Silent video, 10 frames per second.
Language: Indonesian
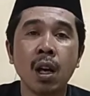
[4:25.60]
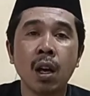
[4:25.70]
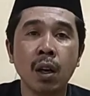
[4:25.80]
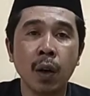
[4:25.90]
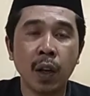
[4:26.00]

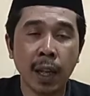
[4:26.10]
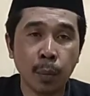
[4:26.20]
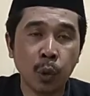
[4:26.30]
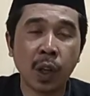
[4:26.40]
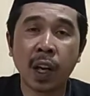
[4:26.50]
e,
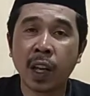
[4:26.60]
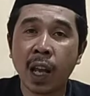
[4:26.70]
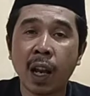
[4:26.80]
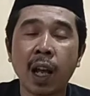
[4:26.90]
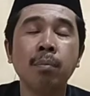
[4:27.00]
ilmu tenaga
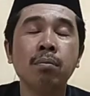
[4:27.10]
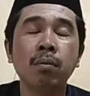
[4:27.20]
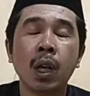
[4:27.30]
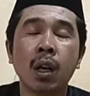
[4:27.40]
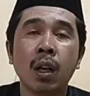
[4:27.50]
dalam
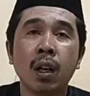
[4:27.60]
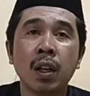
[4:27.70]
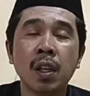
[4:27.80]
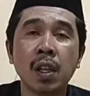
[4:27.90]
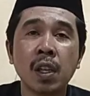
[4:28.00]

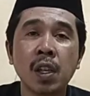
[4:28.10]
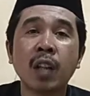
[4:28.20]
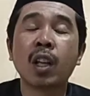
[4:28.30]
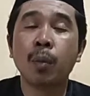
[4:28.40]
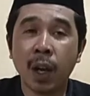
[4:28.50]
yang
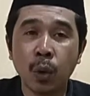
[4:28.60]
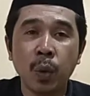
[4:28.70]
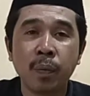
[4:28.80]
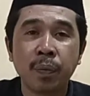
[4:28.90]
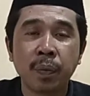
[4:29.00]
terbaru
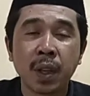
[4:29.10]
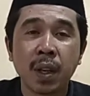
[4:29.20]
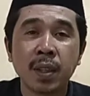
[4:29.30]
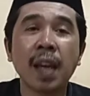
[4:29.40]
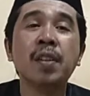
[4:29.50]

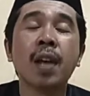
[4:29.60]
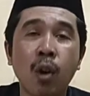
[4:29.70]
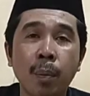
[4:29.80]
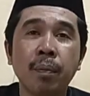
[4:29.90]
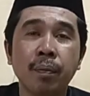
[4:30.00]
saya
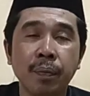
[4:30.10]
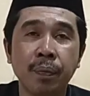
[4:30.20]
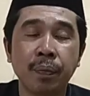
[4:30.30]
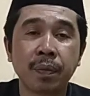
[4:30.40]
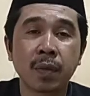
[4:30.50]
jawab
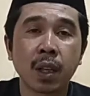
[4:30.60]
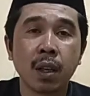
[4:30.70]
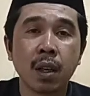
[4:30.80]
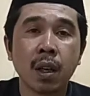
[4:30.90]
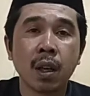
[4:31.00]

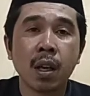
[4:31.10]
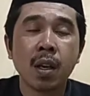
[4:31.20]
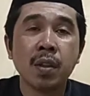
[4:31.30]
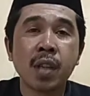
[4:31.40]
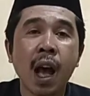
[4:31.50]

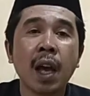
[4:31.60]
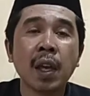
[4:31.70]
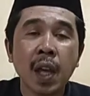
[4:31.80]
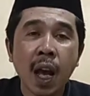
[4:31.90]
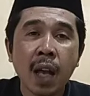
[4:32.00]

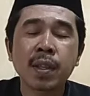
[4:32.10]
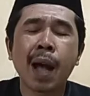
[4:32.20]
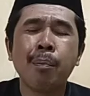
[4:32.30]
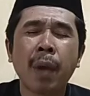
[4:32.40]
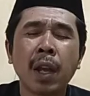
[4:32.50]
saya
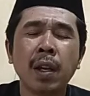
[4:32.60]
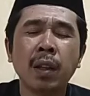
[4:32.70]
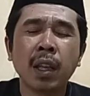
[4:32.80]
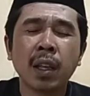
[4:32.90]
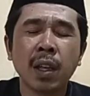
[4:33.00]
sampai
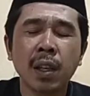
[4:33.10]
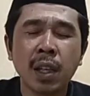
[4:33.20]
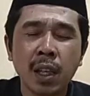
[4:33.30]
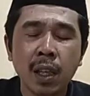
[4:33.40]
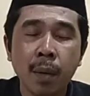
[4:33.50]
detik
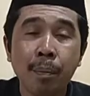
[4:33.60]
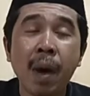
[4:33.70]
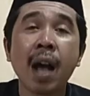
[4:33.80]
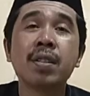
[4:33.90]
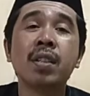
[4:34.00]
ini
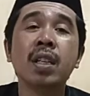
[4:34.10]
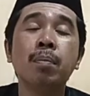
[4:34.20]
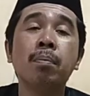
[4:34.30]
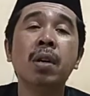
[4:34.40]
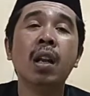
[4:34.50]
masih
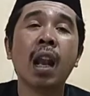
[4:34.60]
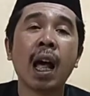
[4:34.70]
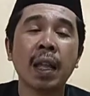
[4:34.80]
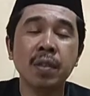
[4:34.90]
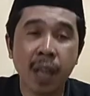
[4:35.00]

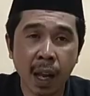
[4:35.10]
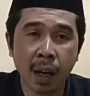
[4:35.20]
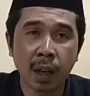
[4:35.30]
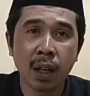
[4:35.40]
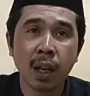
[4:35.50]
belajar
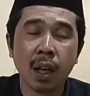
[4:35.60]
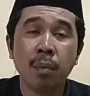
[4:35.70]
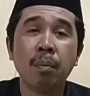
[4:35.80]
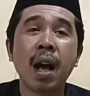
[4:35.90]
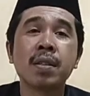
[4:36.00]

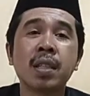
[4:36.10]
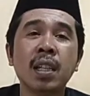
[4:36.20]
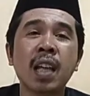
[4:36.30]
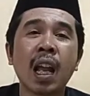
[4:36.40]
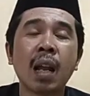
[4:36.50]
masih
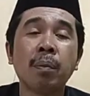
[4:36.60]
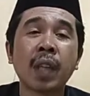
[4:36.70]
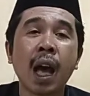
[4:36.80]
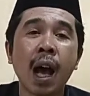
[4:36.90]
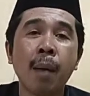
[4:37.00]
dalam
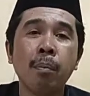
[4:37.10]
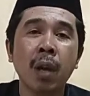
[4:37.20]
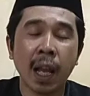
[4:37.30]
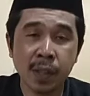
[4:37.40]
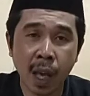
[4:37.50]
tahap
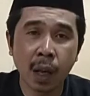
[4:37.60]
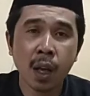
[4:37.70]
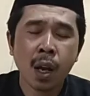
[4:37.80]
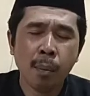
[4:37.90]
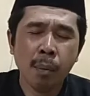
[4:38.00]
belajar
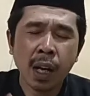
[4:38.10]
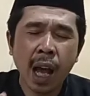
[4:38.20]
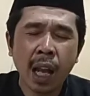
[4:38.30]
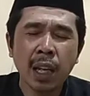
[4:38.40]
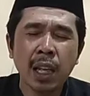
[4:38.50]

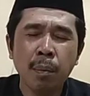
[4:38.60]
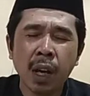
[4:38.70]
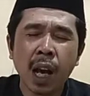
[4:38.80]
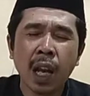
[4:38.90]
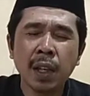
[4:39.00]
menggali
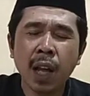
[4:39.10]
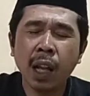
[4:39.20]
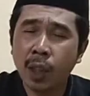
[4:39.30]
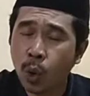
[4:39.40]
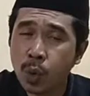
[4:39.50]
menggali dan
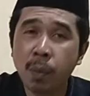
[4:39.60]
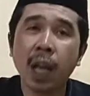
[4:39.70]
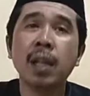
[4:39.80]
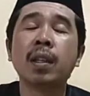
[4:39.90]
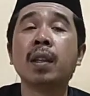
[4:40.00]
terus
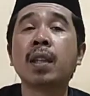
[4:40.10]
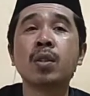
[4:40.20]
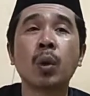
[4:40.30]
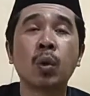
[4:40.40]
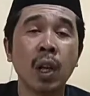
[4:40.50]
menggali tentang
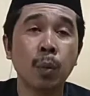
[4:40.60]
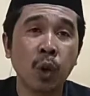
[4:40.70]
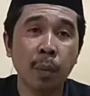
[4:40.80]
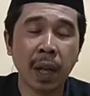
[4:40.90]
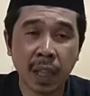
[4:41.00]
suatu ilmu
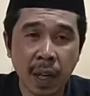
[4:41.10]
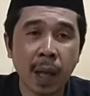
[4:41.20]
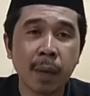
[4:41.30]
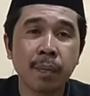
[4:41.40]
kebatinan